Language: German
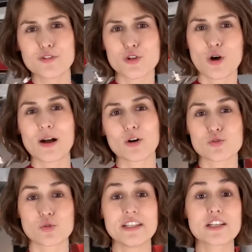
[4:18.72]
wird nochmal
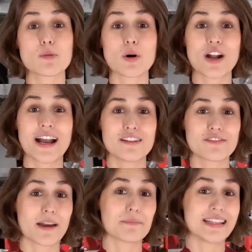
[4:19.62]
kontrolliert, ob auch keine
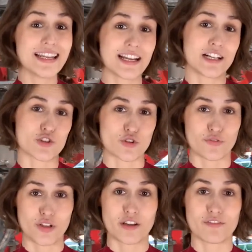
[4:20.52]
fremden
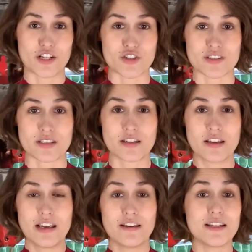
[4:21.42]
Inhaltsstoffe in der Flasche sind.
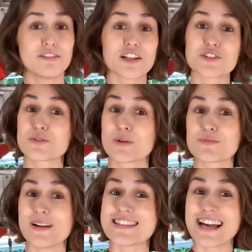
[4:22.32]
Wenn die Flasche zum
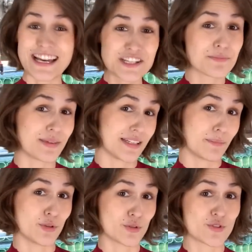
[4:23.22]
Beispiel als Aschenbecher
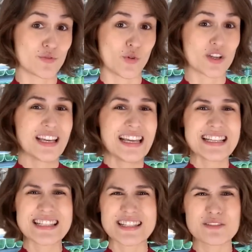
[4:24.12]
benutzt wurde,
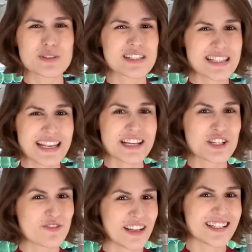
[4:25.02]
ist es nur sehr
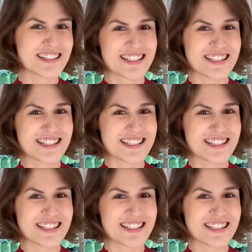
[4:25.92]
schwer, die